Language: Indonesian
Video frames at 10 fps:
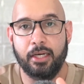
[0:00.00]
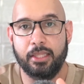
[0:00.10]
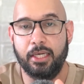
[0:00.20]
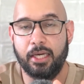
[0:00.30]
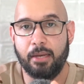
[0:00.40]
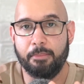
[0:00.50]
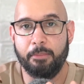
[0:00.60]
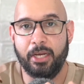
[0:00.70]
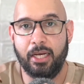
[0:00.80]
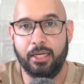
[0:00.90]
Ketika
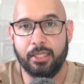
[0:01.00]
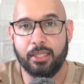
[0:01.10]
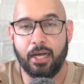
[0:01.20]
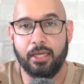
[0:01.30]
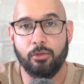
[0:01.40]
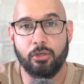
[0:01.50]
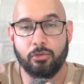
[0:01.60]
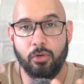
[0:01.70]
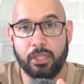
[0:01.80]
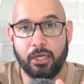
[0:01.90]
pemain di lini tengah itu
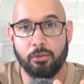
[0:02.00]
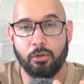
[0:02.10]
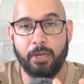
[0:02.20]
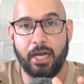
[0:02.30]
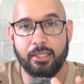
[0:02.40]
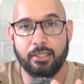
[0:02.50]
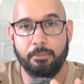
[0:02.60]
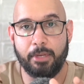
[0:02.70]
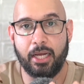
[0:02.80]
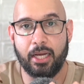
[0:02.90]
kesulitan untuk
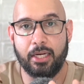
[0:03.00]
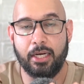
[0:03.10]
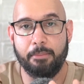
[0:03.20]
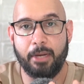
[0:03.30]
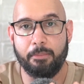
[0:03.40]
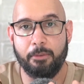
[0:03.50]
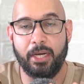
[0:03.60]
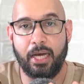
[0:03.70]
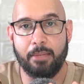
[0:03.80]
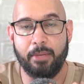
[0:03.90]
mengatasi pergerakan dari para
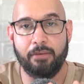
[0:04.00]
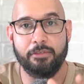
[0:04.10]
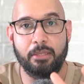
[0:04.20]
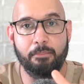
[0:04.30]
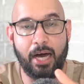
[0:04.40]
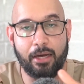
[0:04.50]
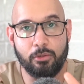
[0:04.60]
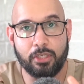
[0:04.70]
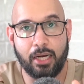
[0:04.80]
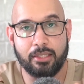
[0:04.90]
pemain Arema FC,
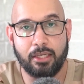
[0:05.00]
baru salah